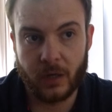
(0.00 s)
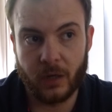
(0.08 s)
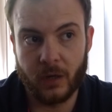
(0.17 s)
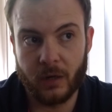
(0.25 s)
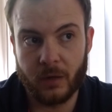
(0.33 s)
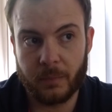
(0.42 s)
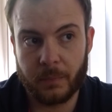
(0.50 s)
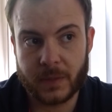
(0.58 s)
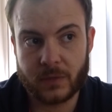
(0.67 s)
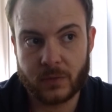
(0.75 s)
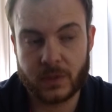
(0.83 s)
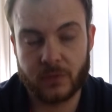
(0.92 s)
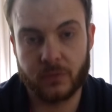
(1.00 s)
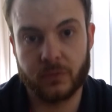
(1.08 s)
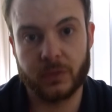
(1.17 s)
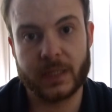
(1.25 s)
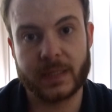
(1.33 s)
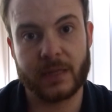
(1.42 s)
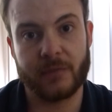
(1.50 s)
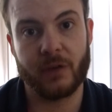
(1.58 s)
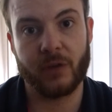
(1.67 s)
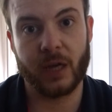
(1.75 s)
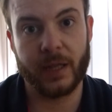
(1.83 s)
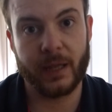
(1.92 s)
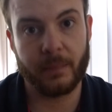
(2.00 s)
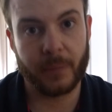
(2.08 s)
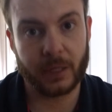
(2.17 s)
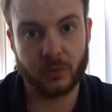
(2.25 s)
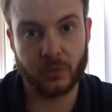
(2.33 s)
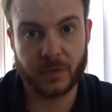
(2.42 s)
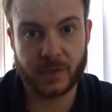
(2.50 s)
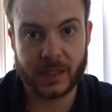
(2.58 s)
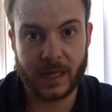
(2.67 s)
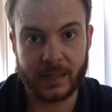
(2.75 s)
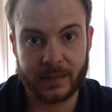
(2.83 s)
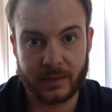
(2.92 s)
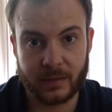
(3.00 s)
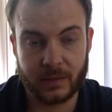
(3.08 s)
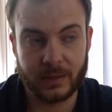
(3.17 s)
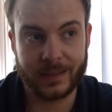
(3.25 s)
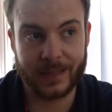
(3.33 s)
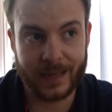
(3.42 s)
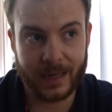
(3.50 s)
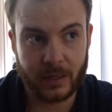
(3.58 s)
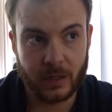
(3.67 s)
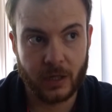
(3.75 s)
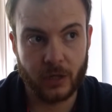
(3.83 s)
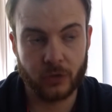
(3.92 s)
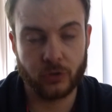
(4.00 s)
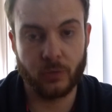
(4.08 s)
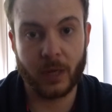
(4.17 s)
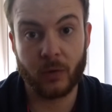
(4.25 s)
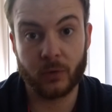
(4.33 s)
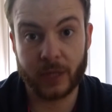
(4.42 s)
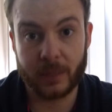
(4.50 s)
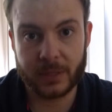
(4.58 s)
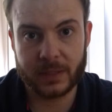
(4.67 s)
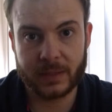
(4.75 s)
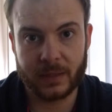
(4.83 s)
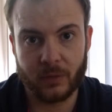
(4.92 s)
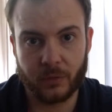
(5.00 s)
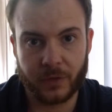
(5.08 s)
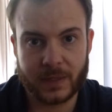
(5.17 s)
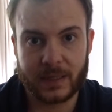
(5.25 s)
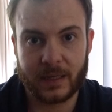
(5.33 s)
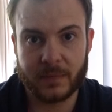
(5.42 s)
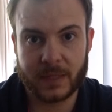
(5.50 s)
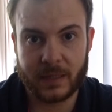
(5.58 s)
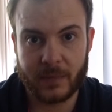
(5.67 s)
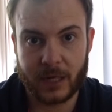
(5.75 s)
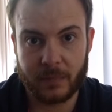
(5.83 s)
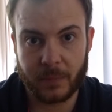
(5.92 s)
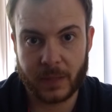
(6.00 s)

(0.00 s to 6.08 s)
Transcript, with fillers: euh, parce que si vous voulez, ça va avoir un impact fiscal tel que ma rentabilité en fait sera mise à mal.